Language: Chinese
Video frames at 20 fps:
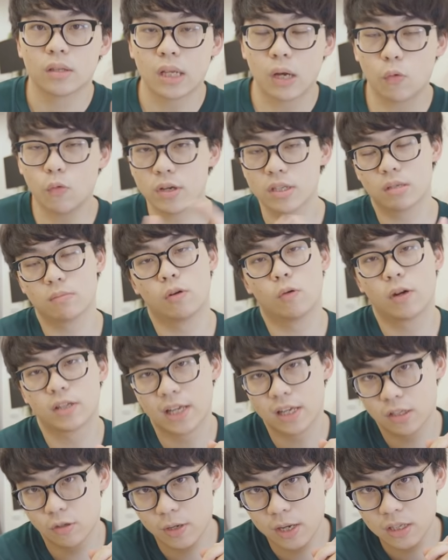那为什么我要
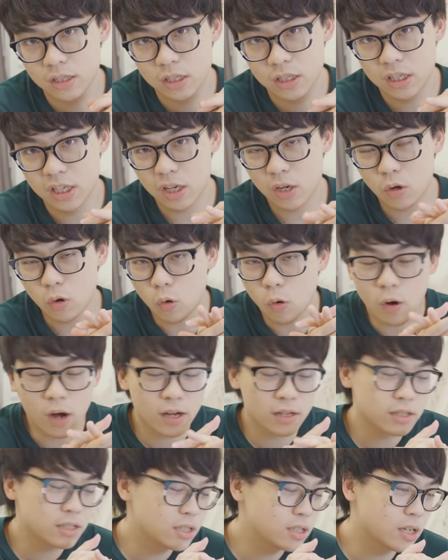在这段期间
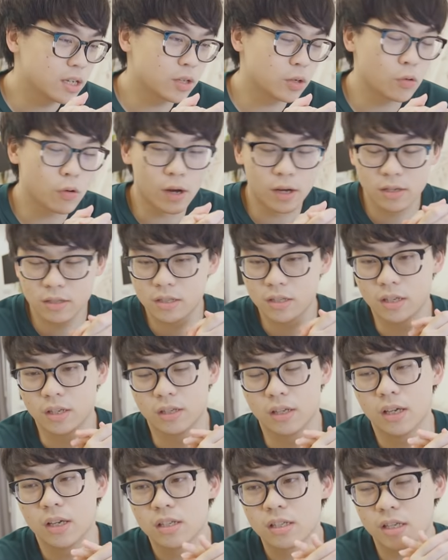狂省、狂
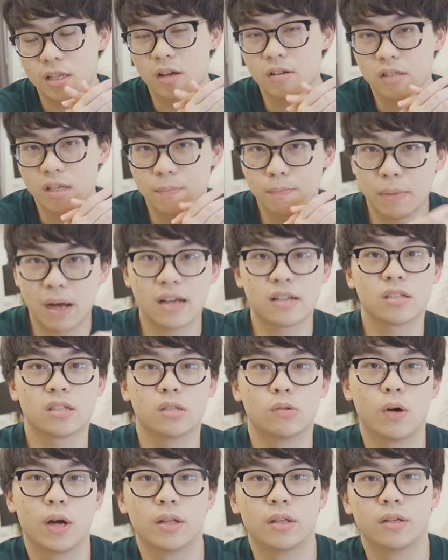省，省到剩八
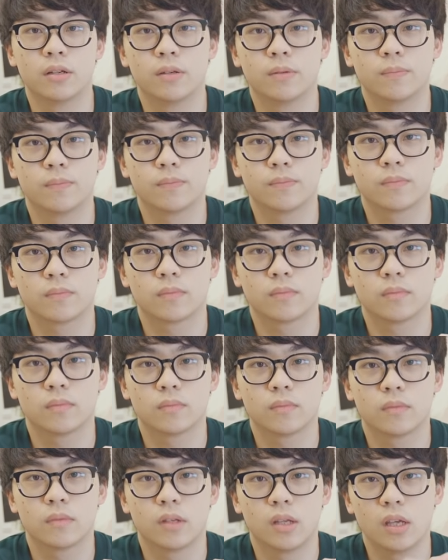十万呢？
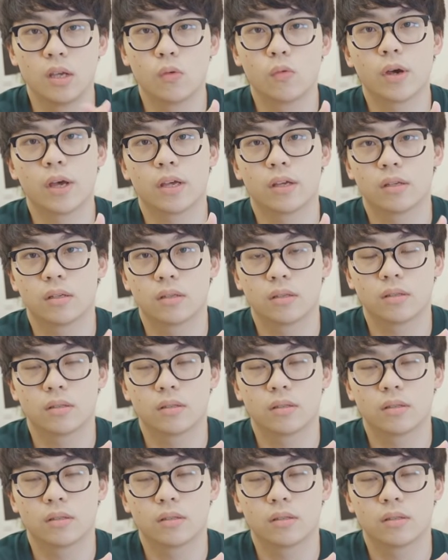因为